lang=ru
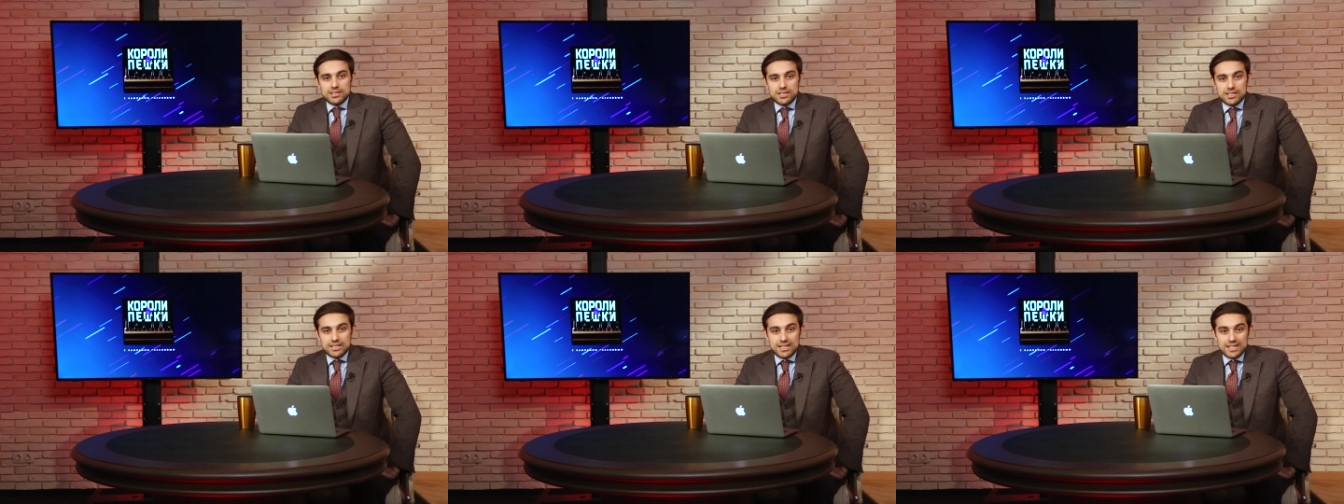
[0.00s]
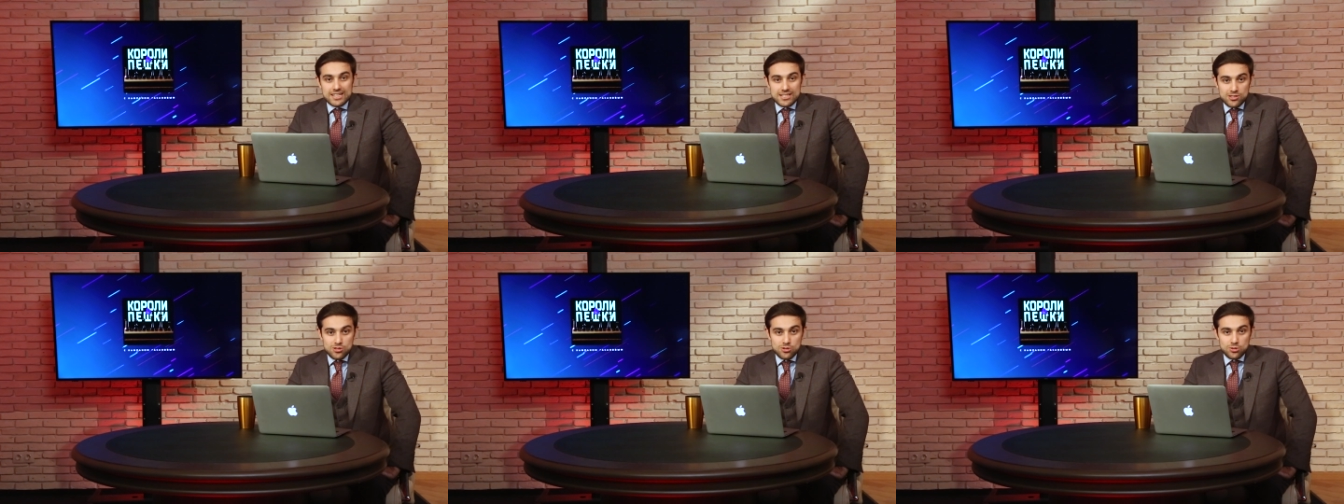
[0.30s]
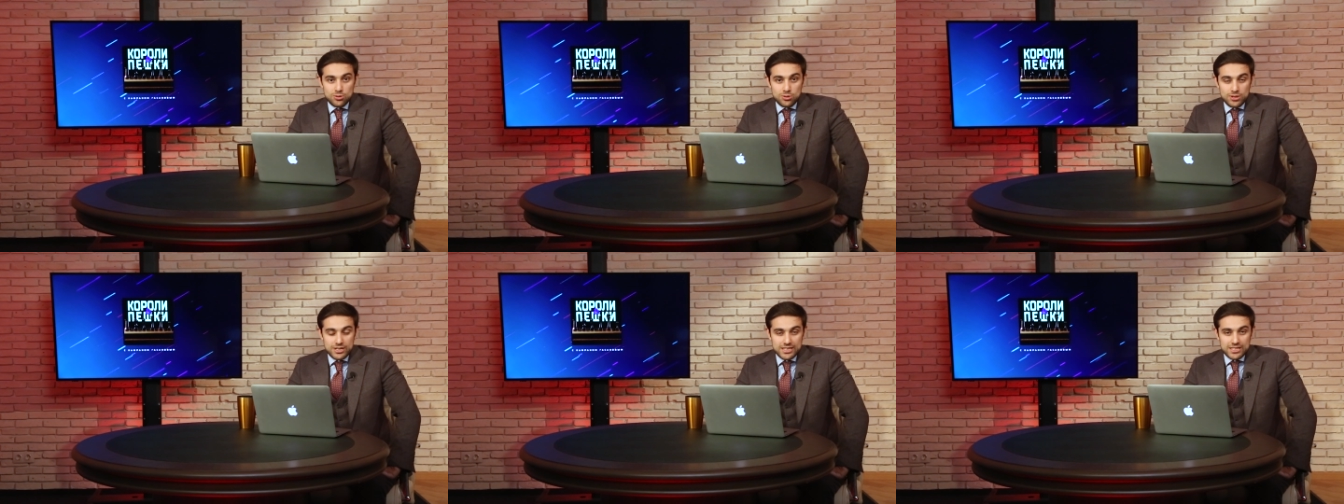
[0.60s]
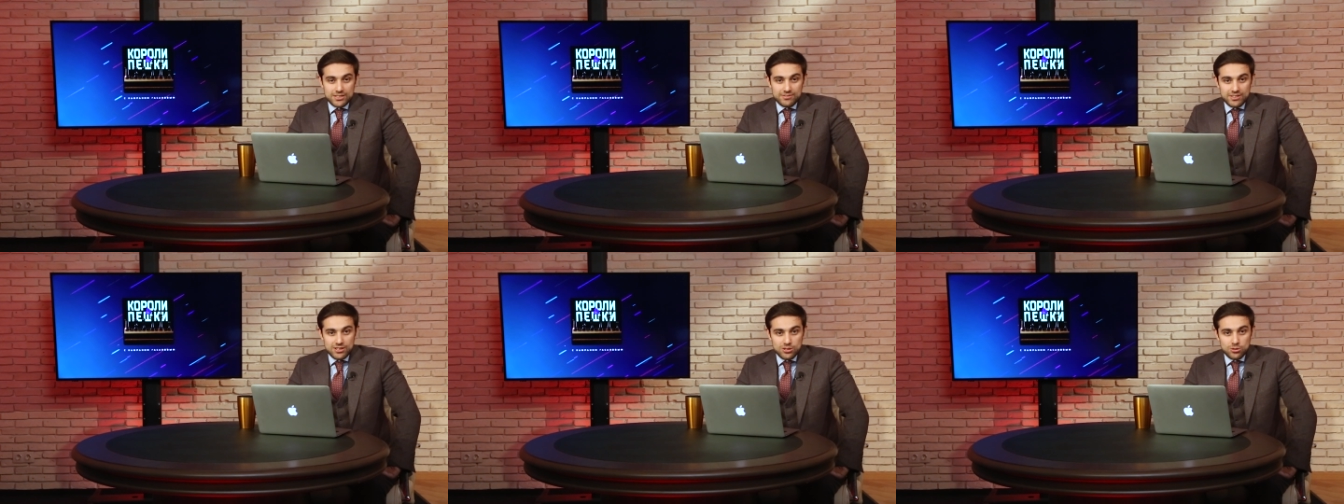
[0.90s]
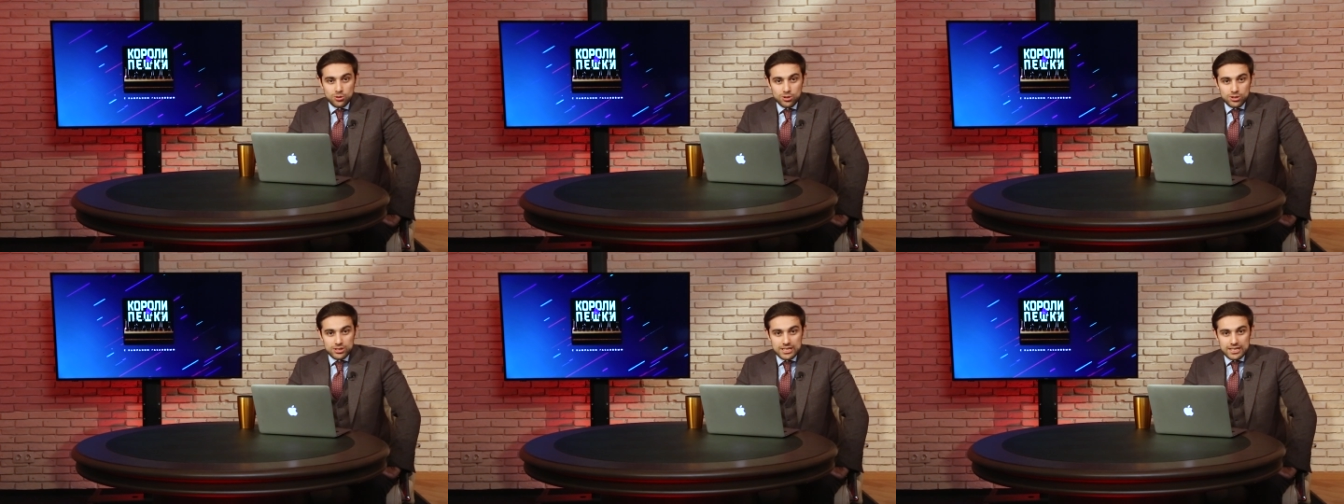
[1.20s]
к концу этого
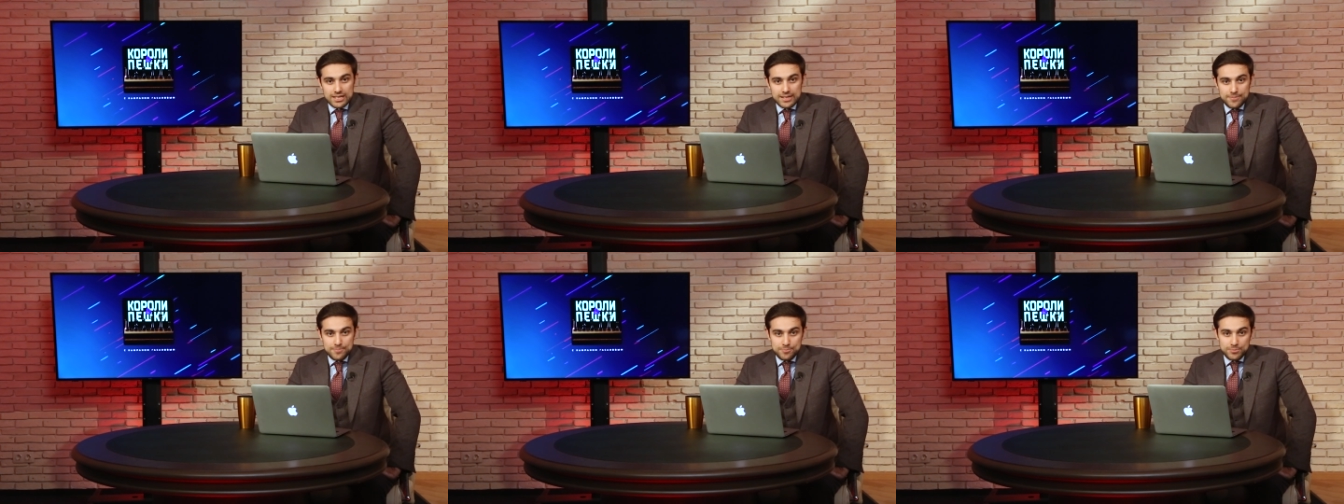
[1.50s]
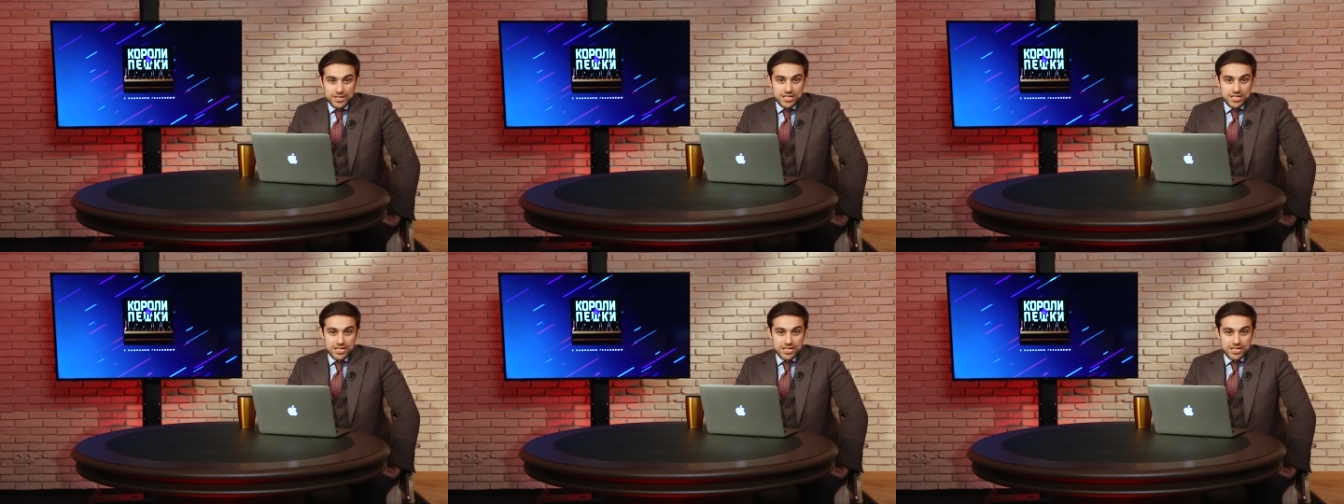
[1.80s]
года.